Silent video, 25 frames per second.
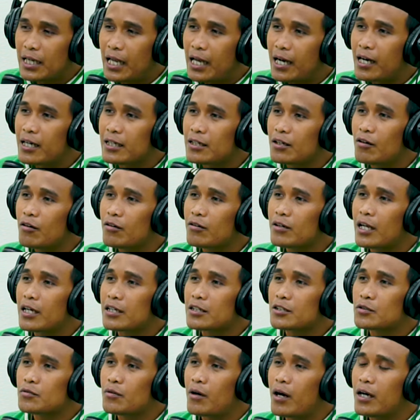tangan orang
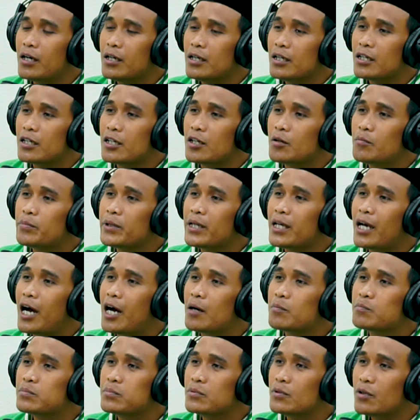tua lebih
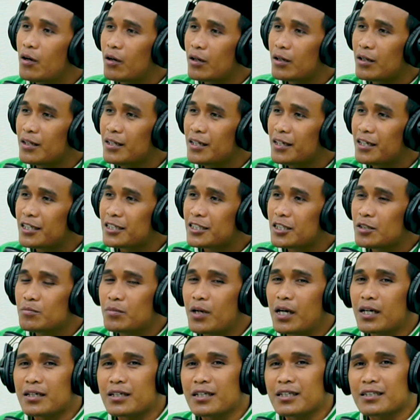abdol
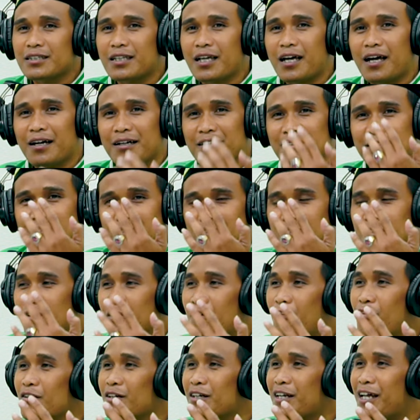ketimbang kita
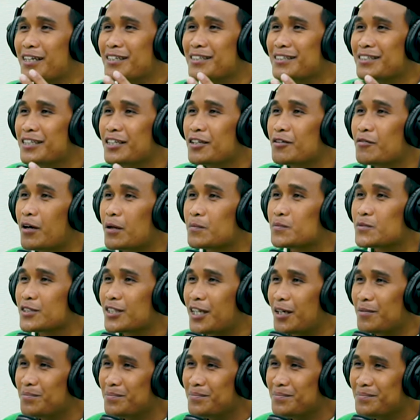kolan di
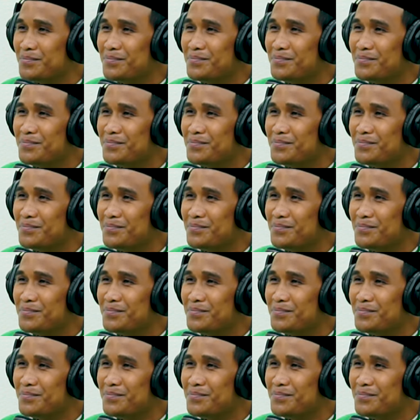whatsapp